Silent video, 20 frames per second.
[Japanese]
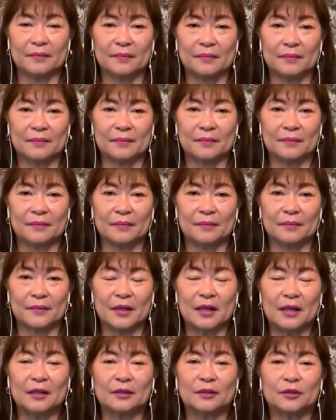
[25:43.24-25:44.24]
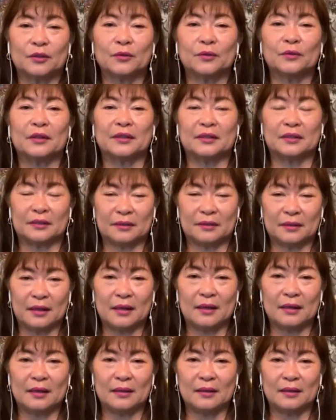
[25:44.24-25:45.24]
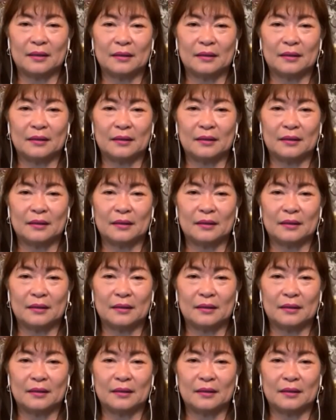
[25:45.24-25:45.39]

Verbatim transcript: ね、うん、しあの全くやったことない